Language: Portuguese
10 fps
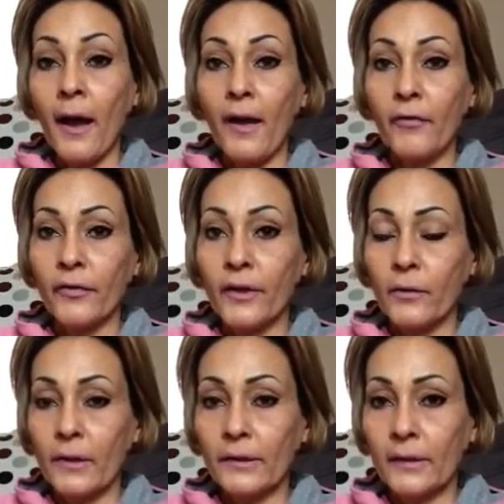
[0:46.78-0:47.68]
a
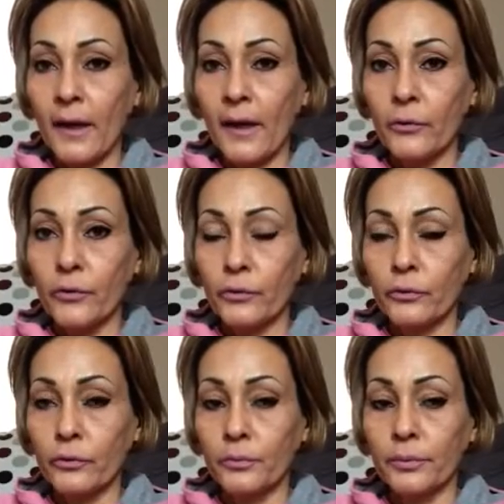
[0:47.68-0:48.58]
frequentar o
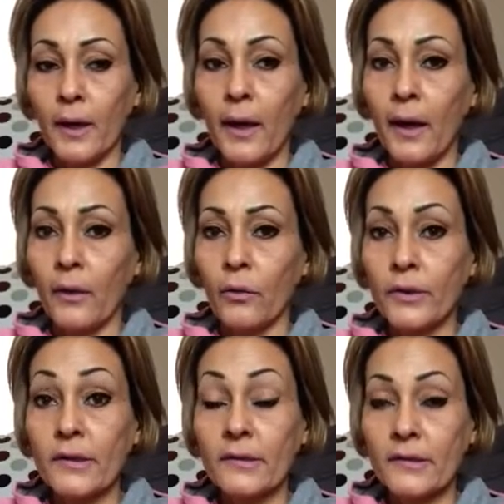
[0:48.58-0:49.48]
YouTube, a
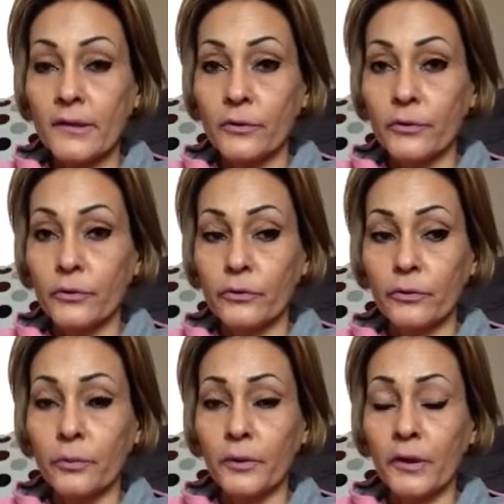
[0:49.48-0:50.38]
conhecer o
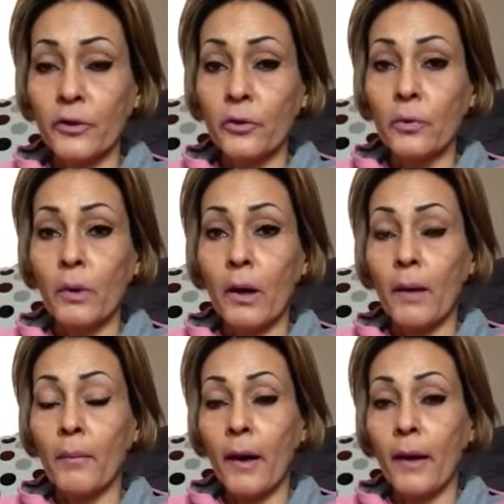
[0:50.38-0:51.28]
YouTube, que eu
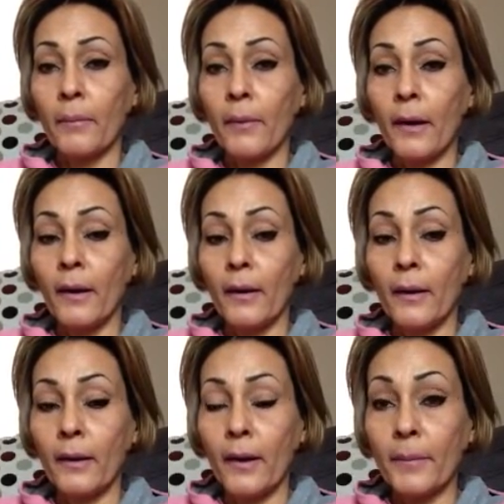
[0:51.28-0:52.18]
a,
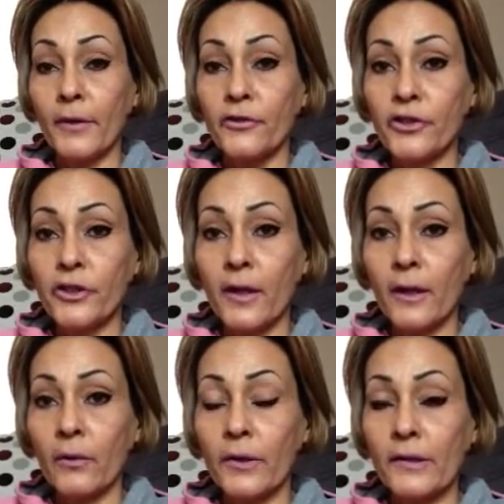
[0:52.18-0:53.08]
a, aprendi a
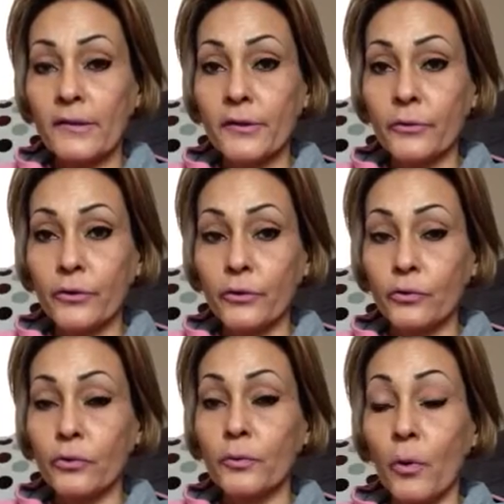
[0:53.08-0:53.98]
conhecer o
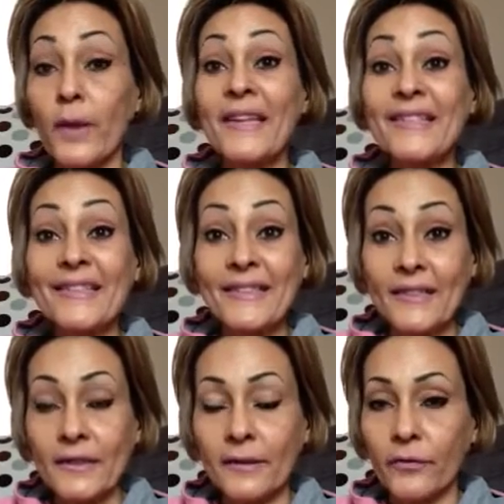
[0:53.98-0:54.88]
YouTube,
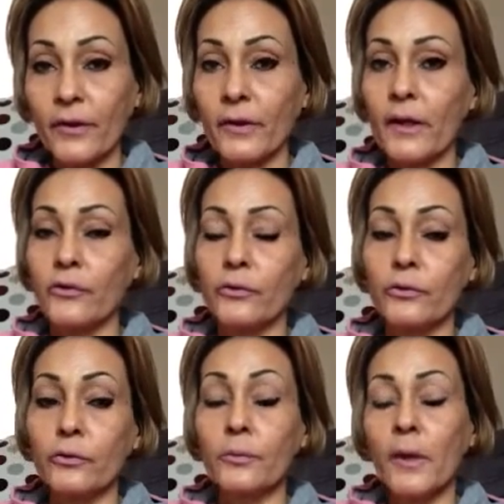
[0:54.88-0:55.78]
conheci, na verdade, o
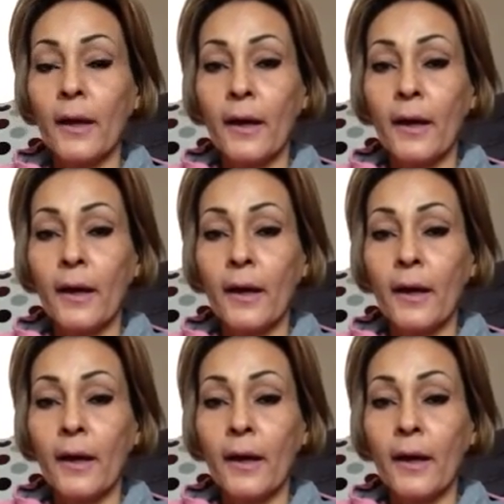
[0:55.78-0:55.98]
YouTube